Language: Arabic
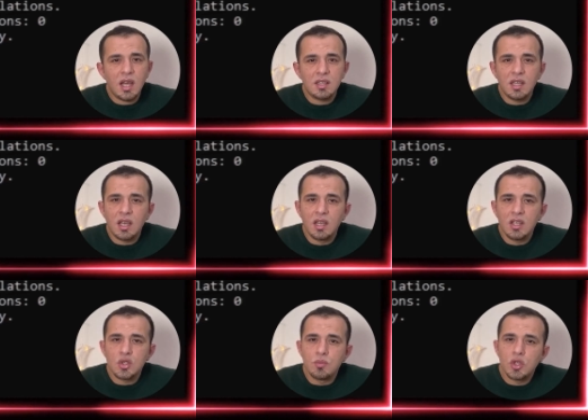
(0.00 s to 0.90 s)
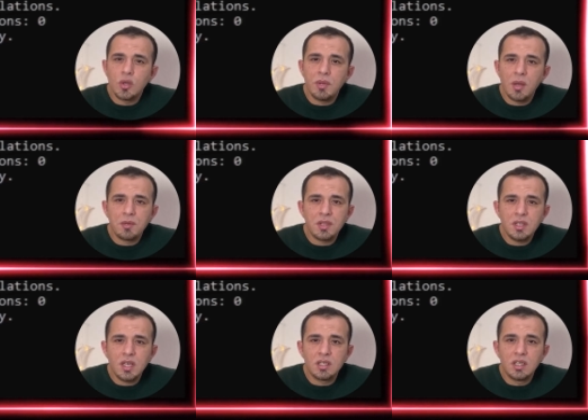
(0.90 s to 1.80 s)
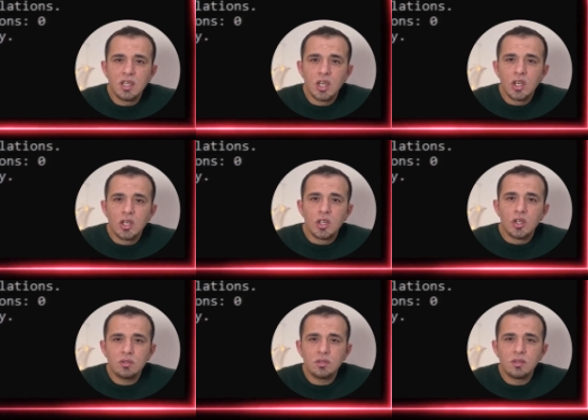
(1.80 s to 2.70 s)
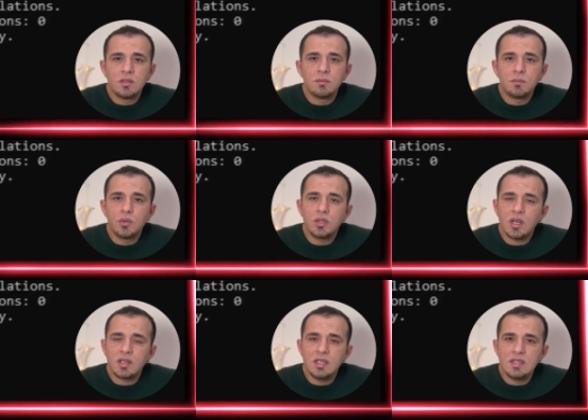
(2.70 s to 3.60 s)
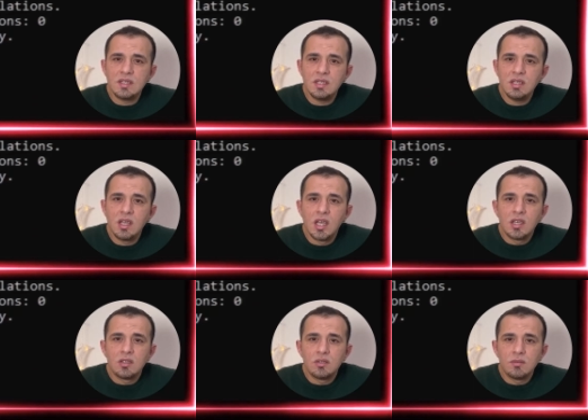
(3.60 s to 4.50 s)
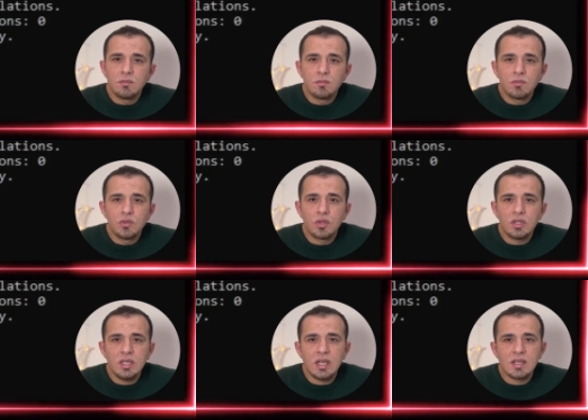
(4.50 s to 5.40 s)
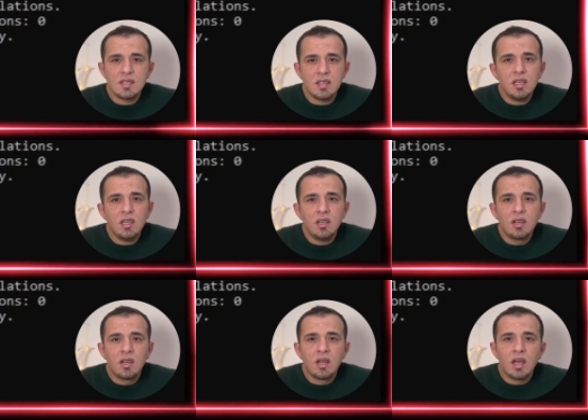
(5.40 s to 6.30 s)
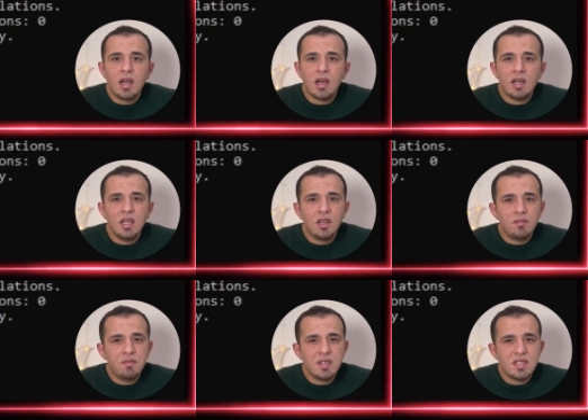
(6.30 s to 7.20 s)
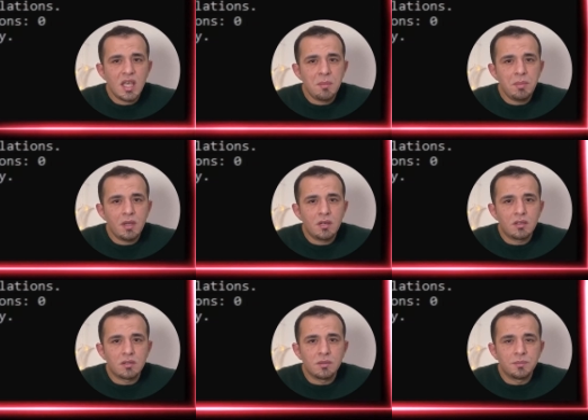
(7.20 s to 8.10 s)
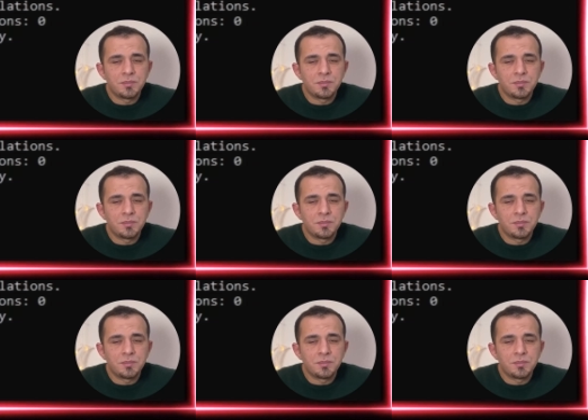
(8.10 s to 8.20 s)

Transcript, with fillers: لحتى يخلص ونكتب الأمر الثاني boot rec.exe e على mbr